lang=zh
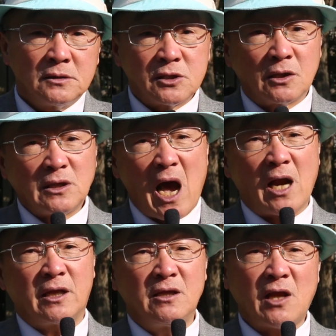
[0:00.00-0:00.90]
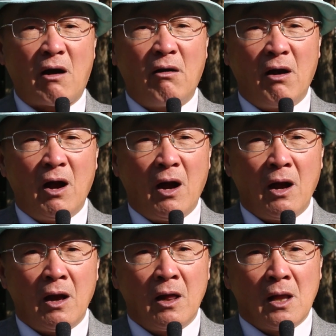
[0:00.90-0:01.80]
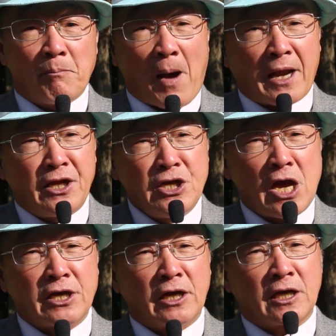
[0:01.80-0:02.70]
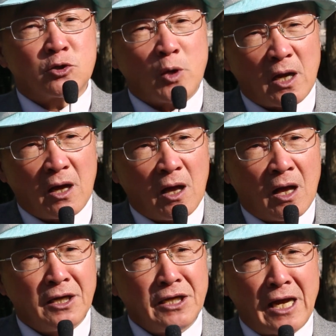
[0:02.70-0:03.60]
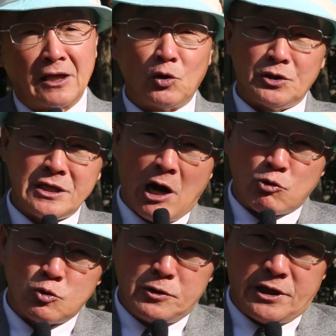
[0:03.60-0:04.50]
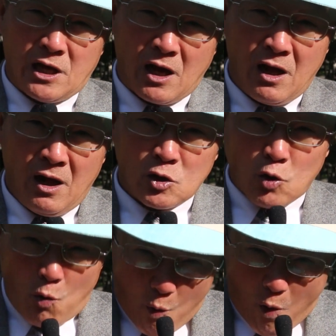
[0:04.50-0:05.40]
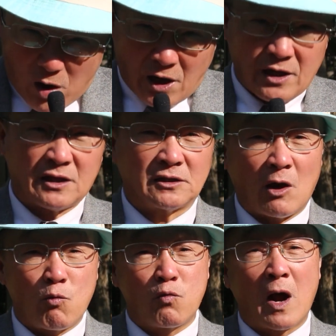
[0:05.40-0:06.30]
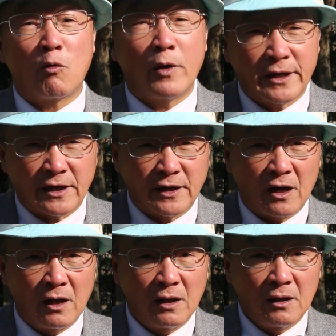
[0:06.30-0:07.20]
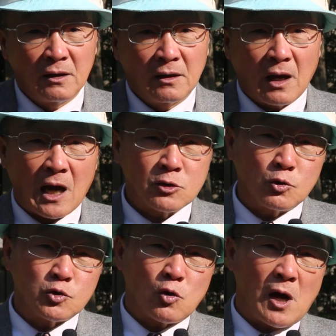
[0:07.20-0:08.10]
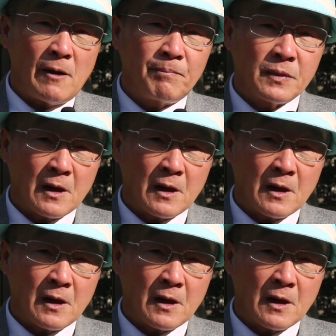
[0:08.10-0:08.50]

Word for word: 这个大领导把女演员给睡了，女演员都已经告诉你了，说我可能得到武汉肺炎了，啊，所以说啊，